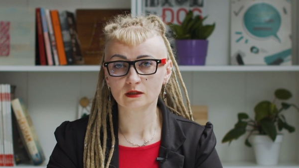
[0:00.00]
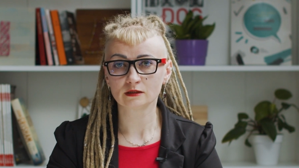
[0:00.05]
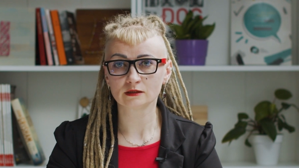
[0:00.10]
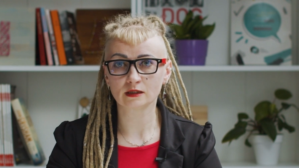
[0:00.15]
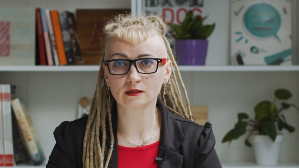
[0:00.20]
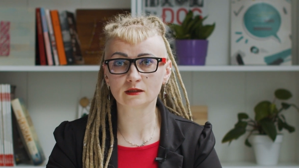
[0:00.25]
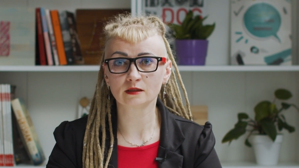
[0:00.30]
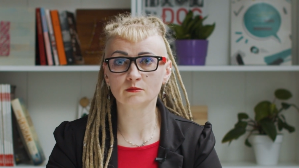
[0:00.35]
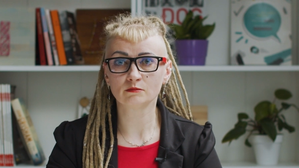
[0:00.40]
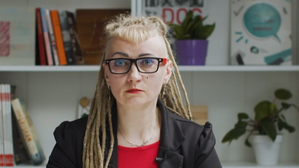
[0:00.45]

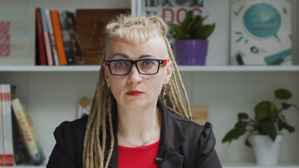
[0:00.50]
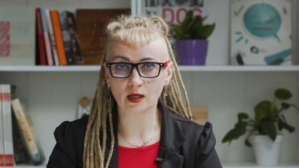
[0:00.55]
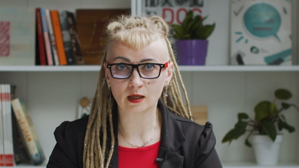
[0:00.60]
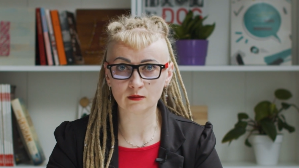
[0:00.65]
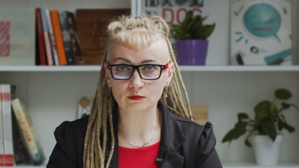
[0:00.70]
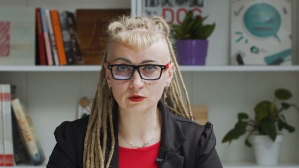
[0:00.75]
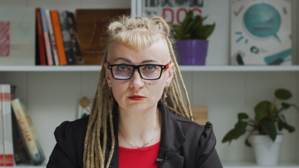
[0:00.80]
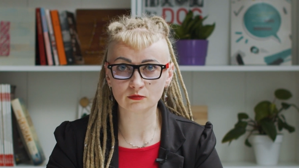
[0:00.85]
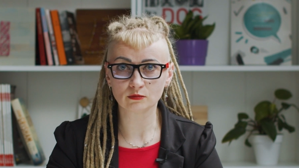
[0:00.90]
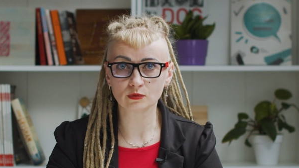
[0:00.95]
Zatem
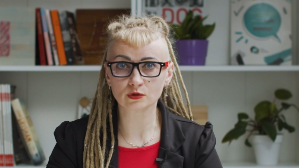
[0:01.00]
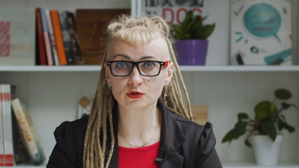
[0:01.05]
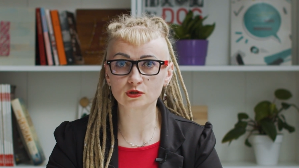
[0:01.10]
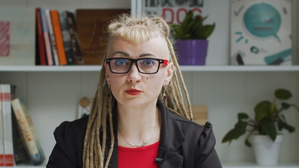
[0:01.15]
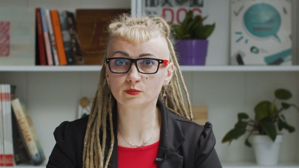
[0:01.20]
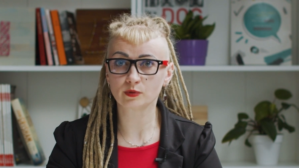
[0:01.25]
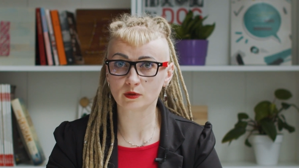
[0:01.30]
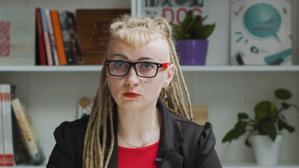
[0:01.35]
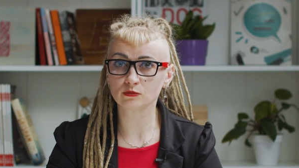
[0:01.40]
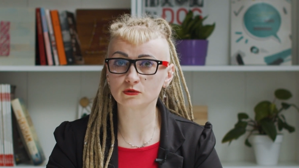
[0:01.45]
MAM
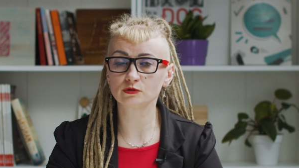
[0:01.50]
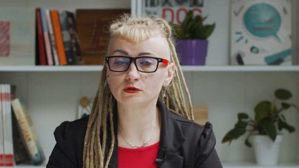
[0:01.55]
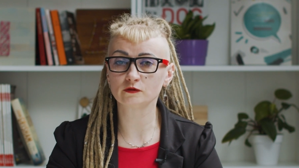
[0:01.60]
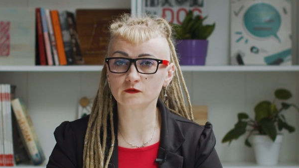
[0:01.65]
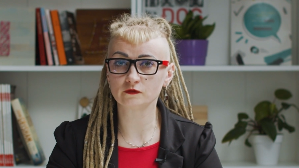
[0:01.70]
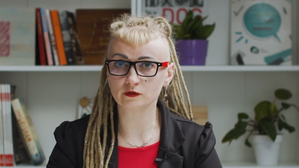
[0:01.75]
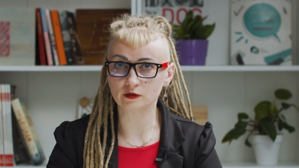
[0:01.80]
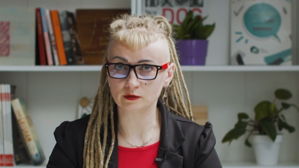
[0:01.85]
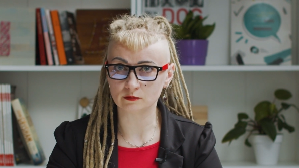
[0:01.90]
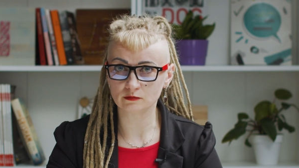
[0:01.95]
może pomóc i
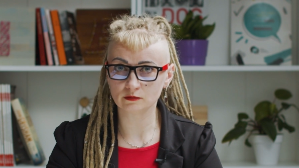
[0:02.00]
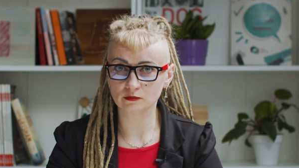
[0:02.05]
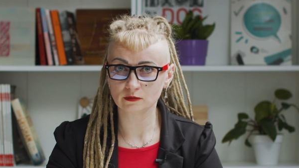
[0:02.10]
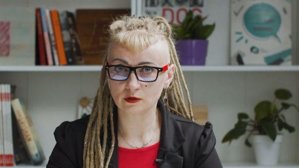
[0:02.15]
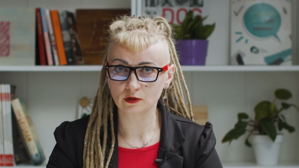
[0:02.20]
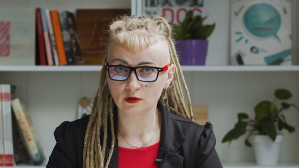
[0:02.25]
w tym